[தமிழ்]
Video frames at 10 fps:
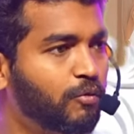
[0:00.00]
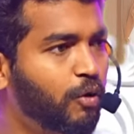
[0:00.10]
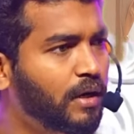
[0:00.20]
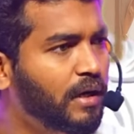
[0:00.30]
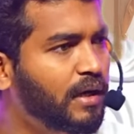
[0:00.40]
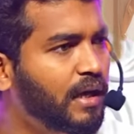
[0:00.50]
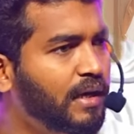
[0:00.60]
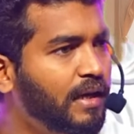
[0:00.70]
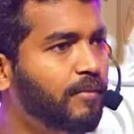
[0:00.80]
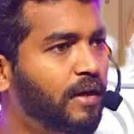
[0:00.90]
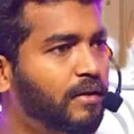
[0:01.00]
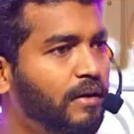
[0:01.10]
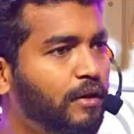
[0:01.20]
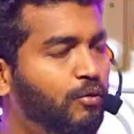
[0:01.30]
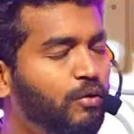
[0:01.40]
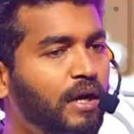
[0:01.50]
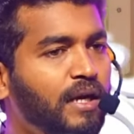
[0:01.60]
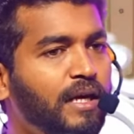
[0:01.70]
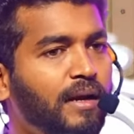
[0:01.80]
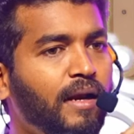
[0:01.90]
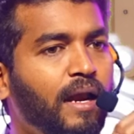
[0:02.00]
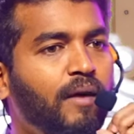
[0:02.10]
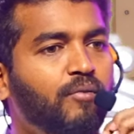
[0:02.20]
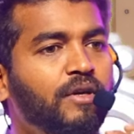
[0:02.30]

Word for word: உடனே மாத்தணும் அதுக்குண்டான எல்லா